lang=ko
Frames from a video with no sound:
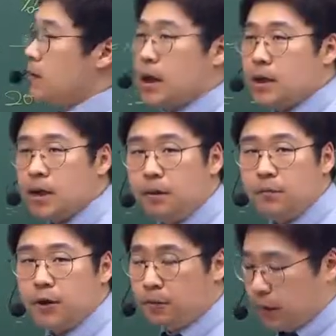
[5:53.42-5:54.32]
자, 칠 번
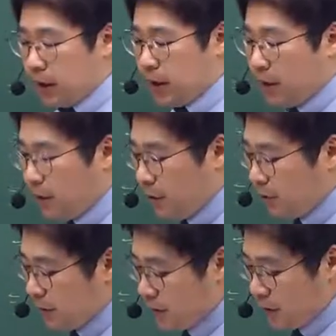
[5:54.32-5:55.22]
문제 보도록 할게요.
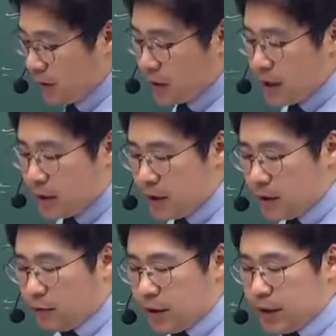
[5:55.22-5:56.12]
자,
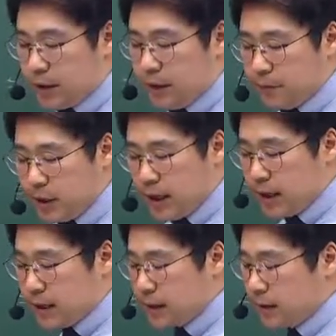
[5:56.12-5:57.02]
지정부 시스템
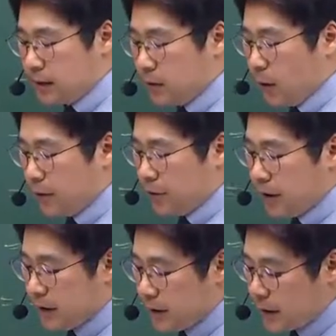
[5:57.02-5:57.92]
지아이에스에서
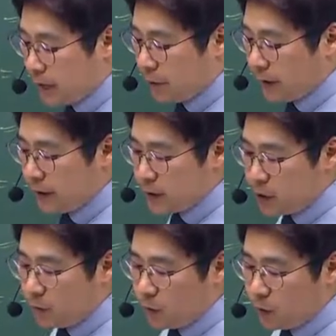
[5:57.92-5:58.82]
활용하는 자료에 대한
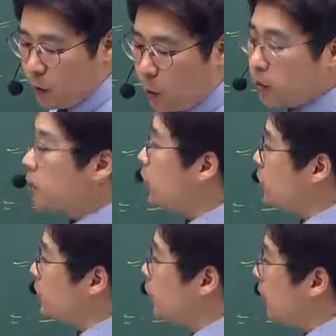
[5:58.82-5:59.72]
설명으로 옳은
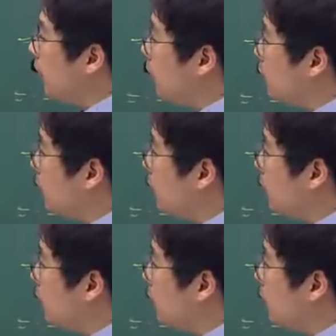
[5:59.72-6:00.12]
것은 뭐냐라고